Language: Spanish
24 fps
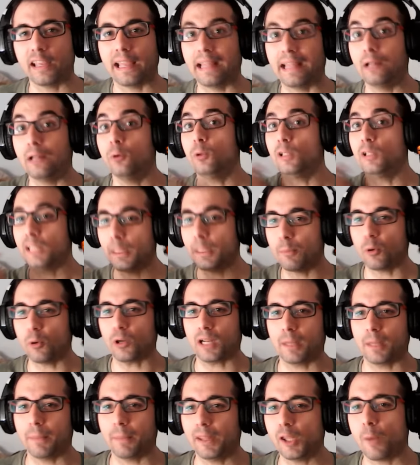el último
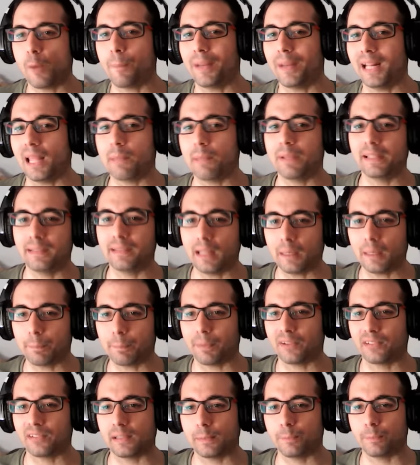remedio para evitar
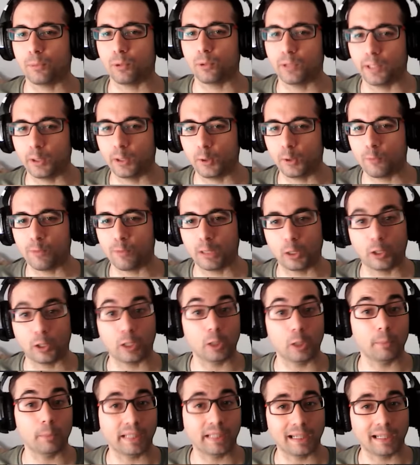pasar por quirófano y que
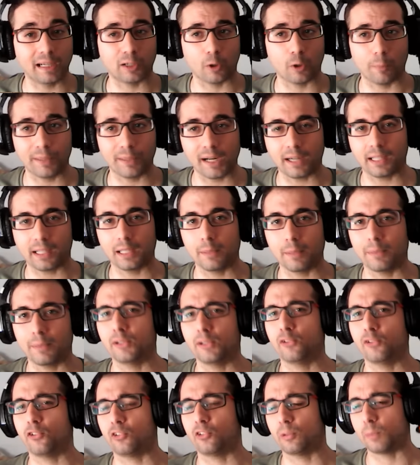no me tengan que operar, que ya me han
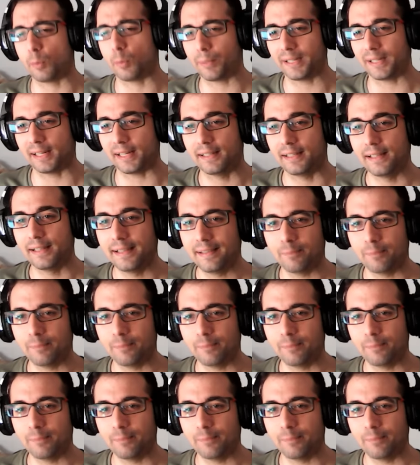dicho si me operan,